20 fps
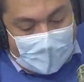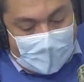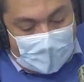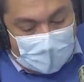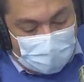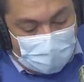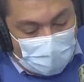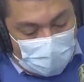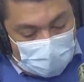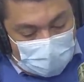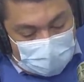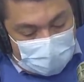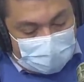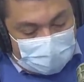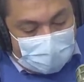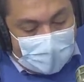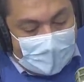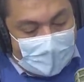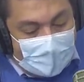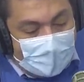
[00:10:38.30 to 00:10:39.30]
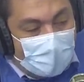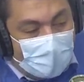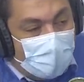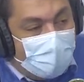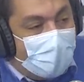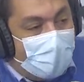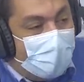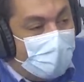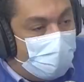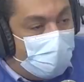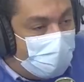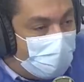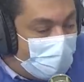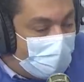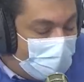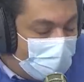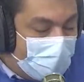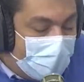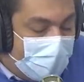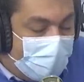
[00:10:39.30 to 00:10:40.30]
نقصد هو اسير وجهه
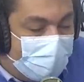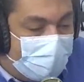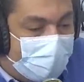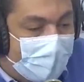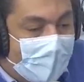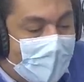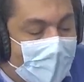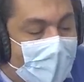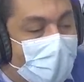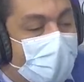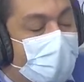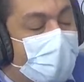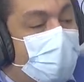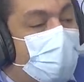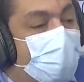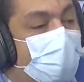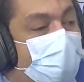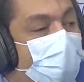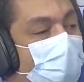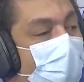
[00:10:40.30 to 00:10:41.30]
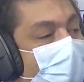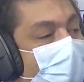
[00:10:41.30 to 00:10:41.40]
نظر واحده احنا كي نشوفوا لي